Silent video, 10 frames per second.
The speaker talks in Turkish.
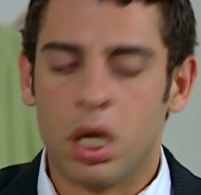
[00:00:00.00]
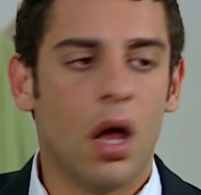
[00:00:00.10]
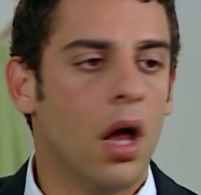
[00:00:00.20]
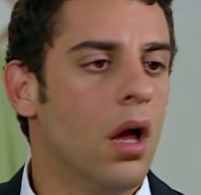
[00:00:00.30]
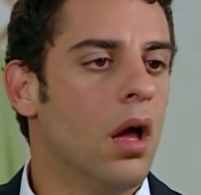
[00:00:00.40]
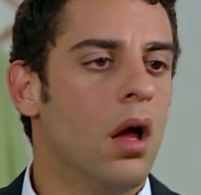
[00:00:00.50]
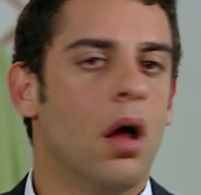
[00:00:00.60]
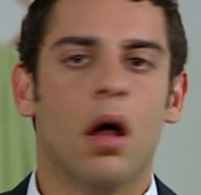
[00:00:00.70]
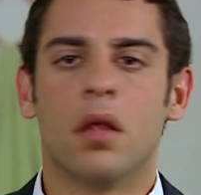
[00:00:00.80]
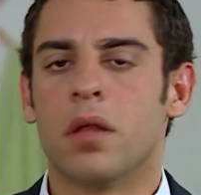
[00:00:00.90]
Hah,
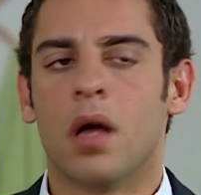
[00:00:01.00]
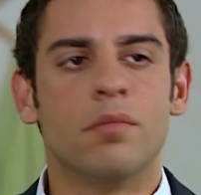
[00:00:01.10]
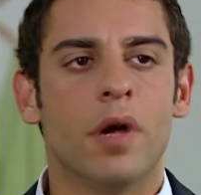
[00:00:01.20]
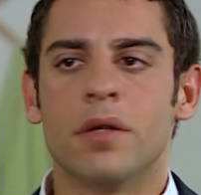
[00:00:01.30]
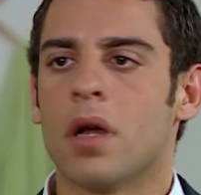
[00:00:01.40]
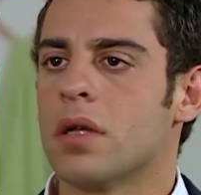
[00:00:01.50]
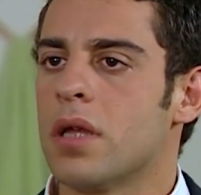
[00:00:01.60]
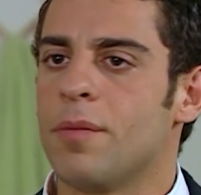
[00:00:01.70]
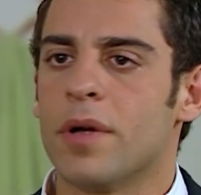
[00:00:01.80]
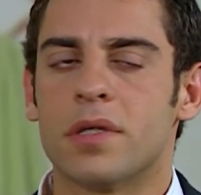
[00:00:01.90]
Allah'ım ben ne
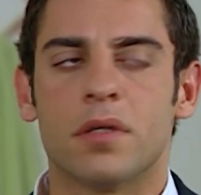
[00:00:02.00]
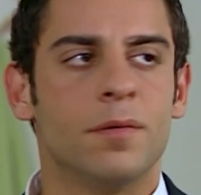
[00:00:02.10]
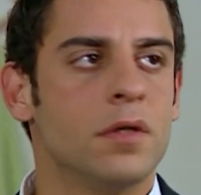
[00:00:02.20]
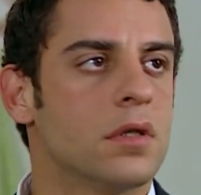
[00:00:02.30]
kadar bahtsız bir